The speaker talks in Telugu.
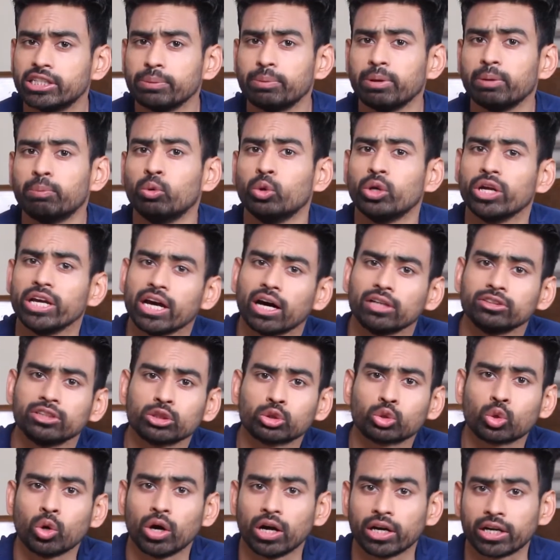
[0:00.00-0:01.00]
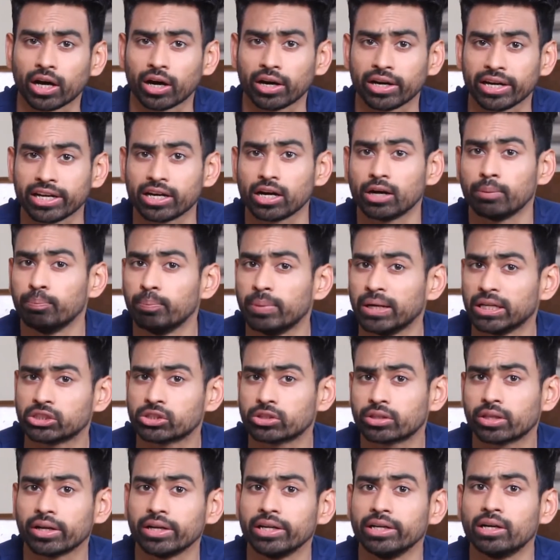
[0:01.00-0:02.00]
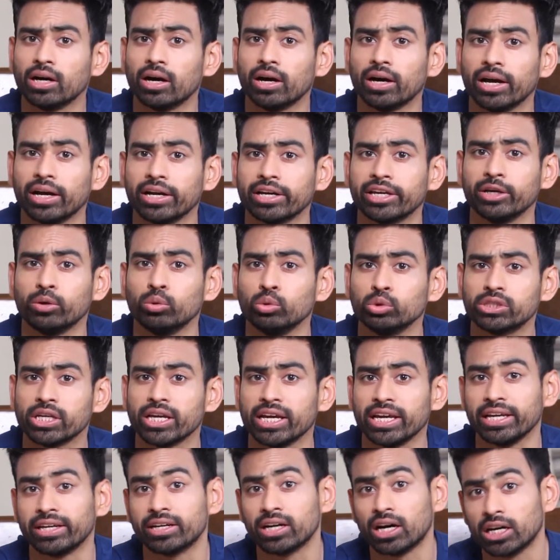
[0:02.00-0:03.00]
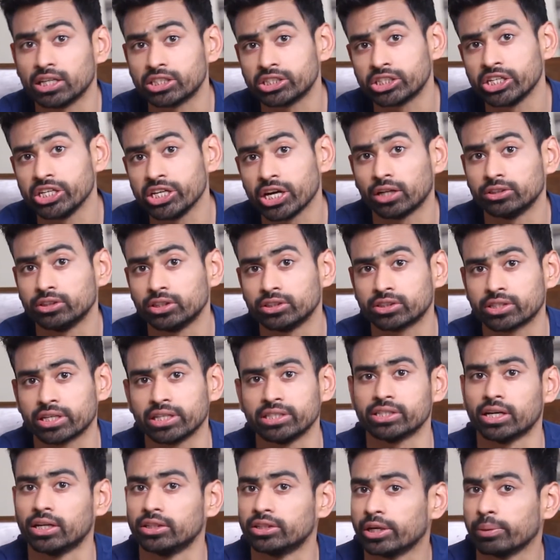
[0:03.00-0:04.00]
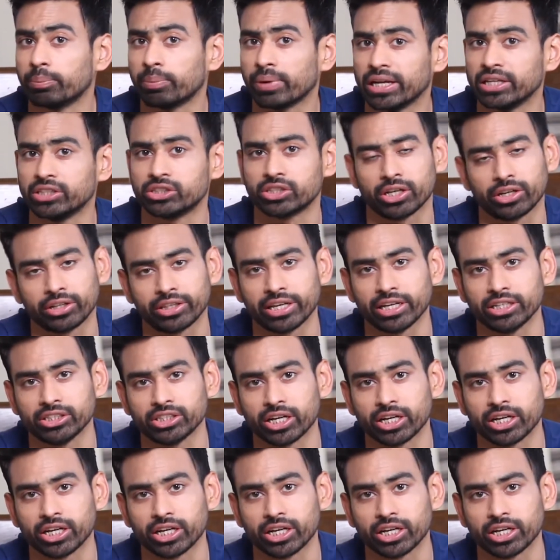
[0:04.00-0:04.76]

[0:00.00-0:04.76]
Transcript: అలవాటును వదిలించుకోవడానికి బెస్ట్ వే ఏంటంటే దాన్ని ఒక మంచి అలవాటుతో రీప్లేస్ చేయడమే